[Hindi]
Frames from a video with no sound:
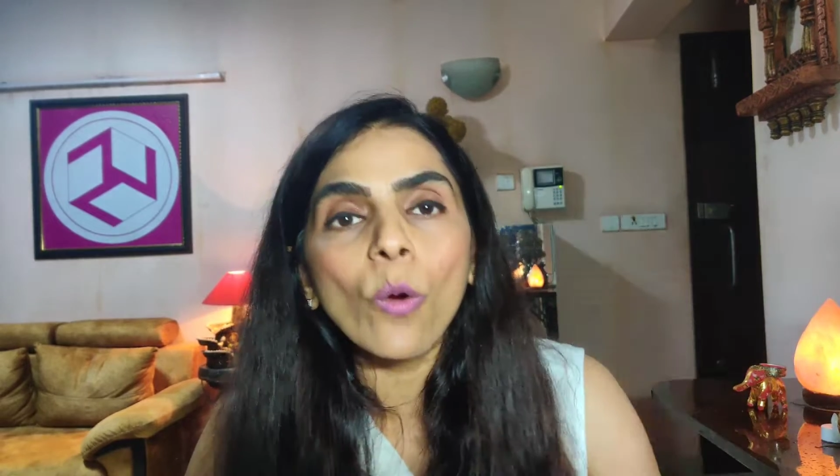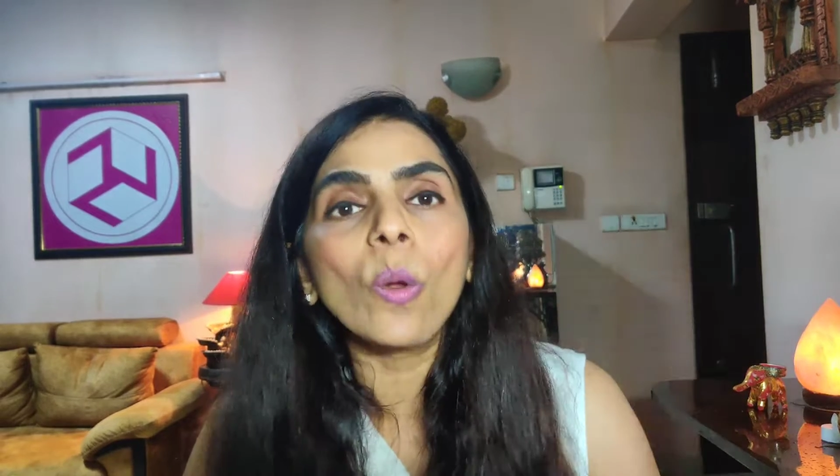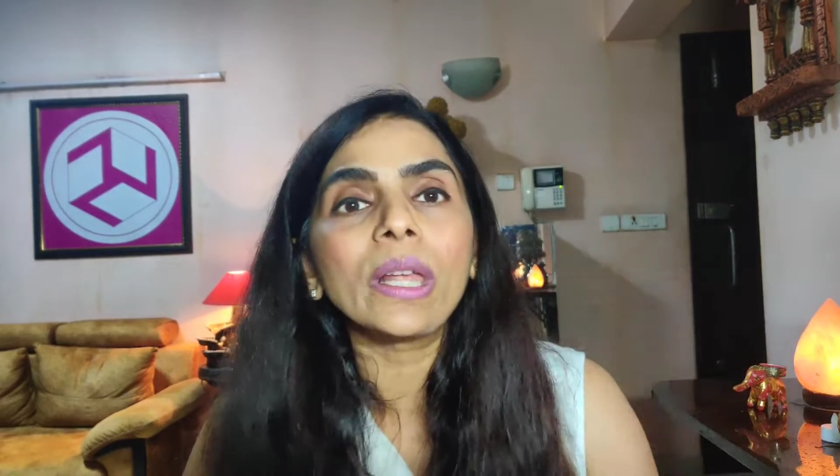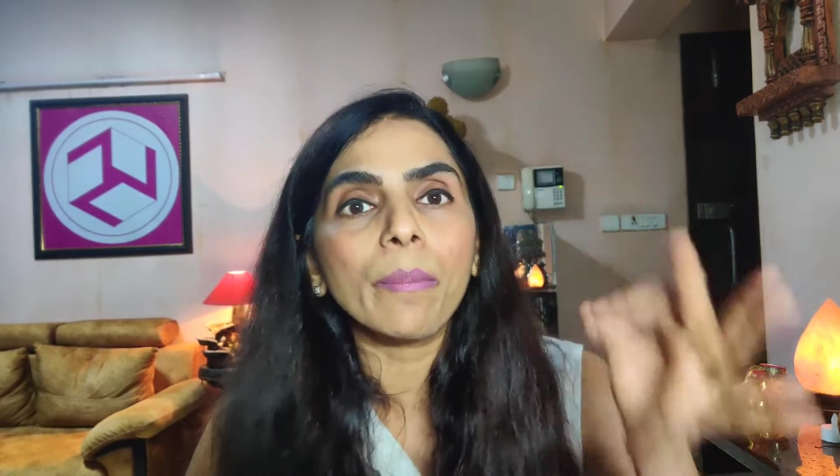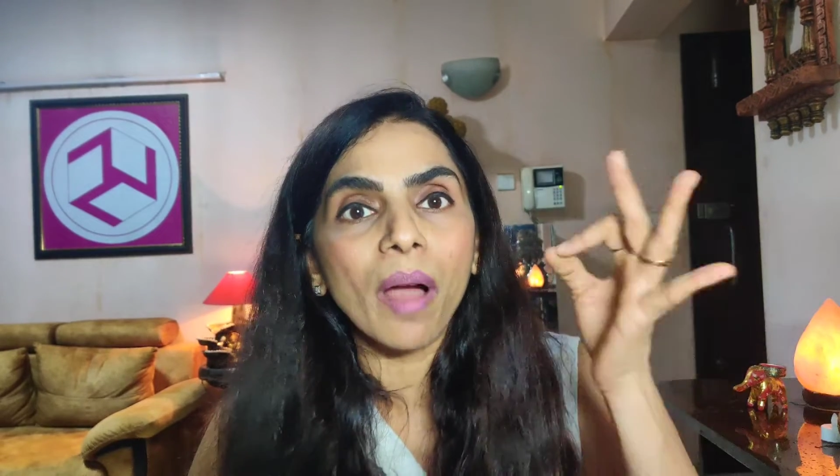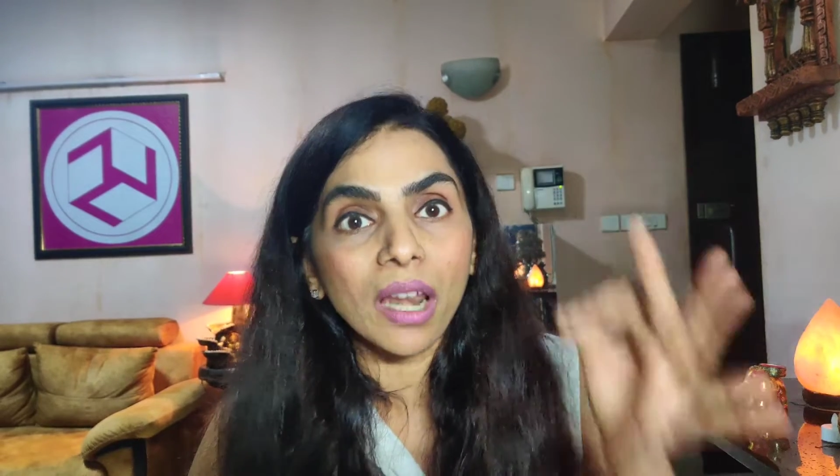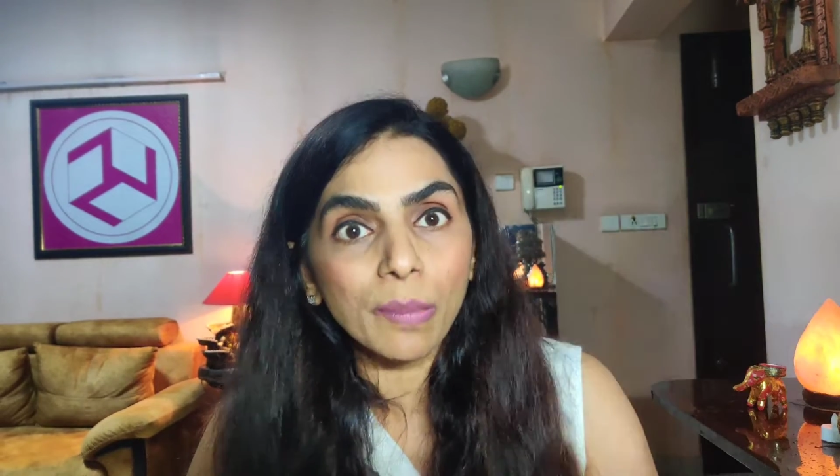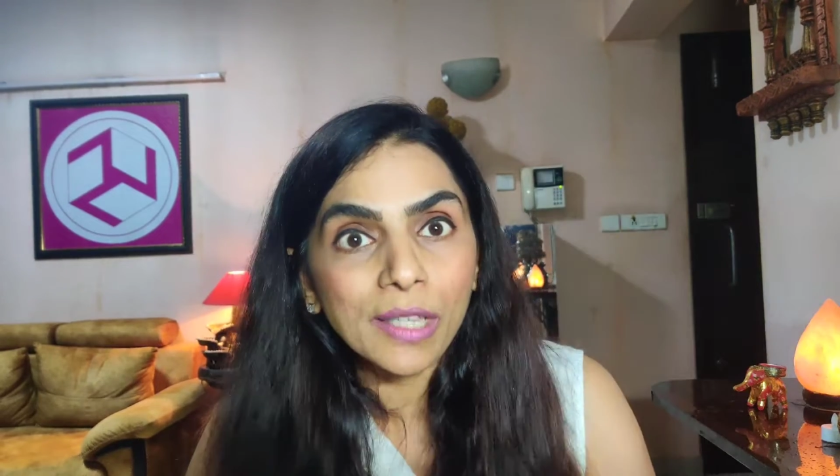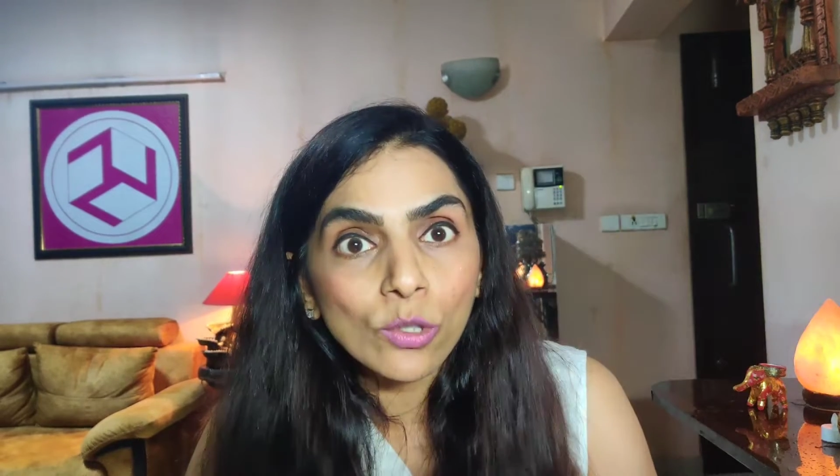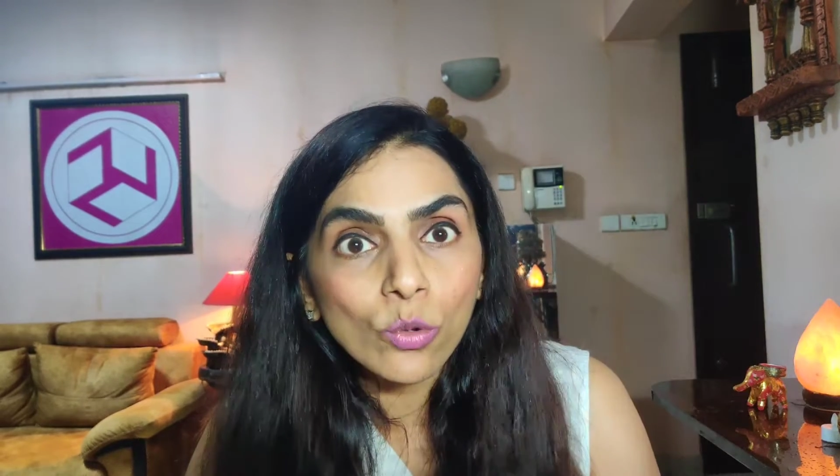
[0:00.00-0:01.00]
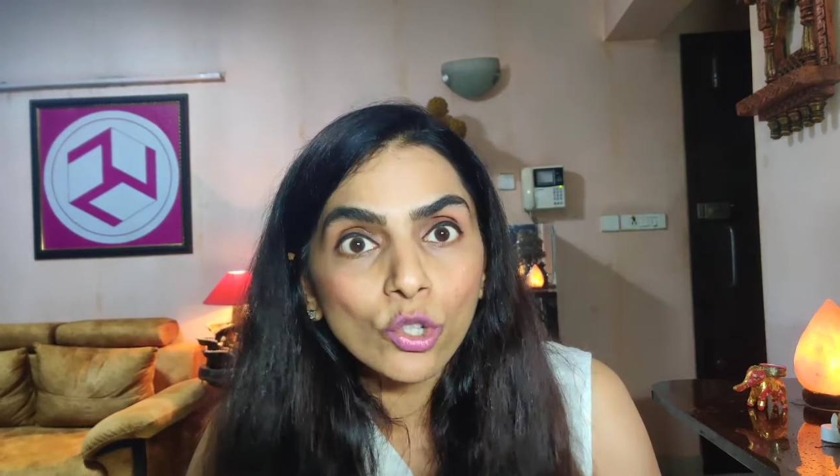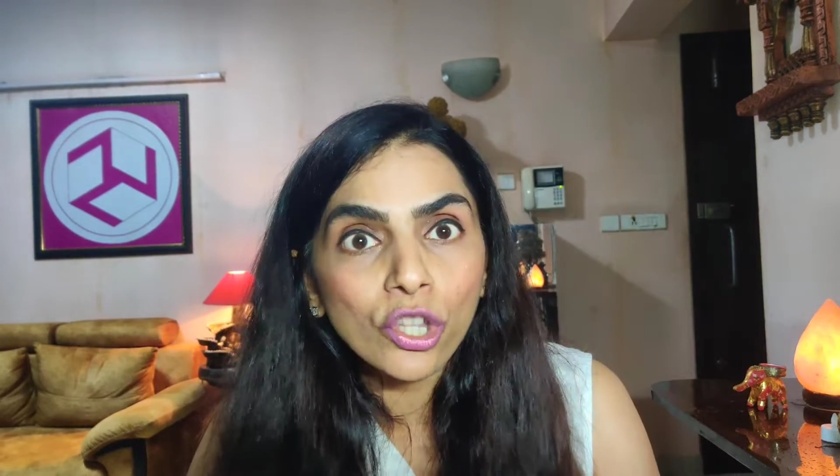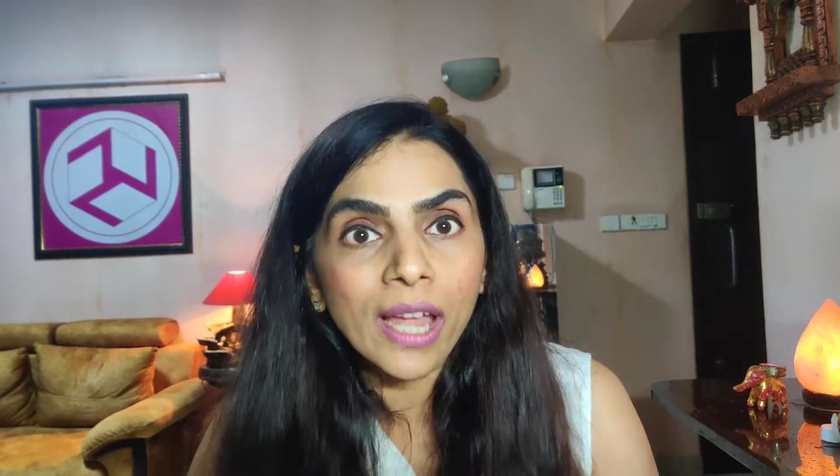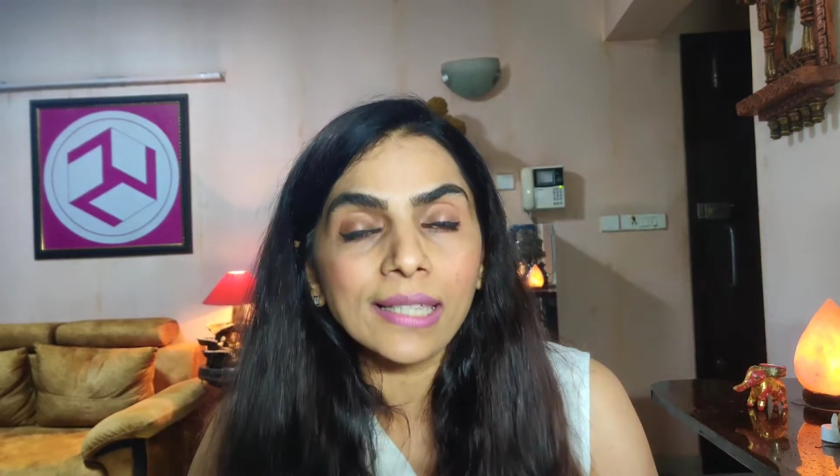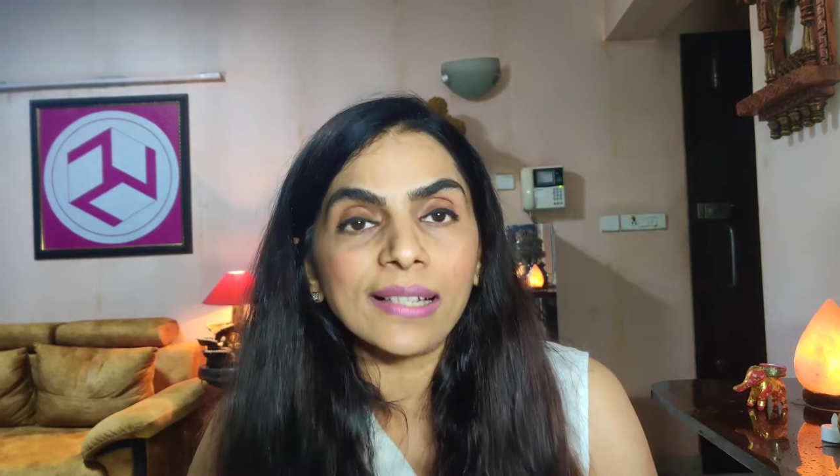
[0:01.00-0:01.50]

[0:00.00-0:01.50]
गोल के बारे में सोचता है